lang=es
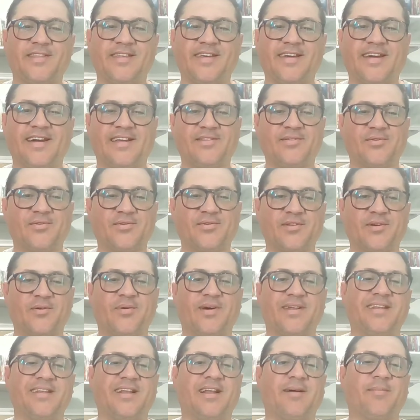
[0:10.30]
bendiga, Dios te
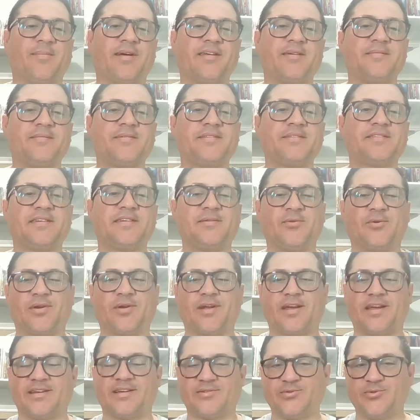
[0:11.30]
guarde y la paz de mi
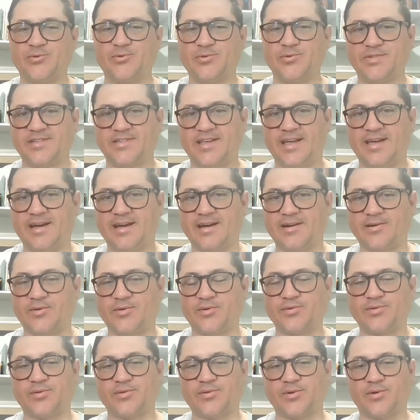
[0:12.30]
Señor Jesús sea
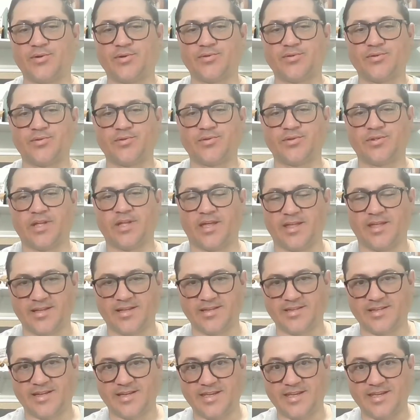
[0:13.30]
con todos ustedes.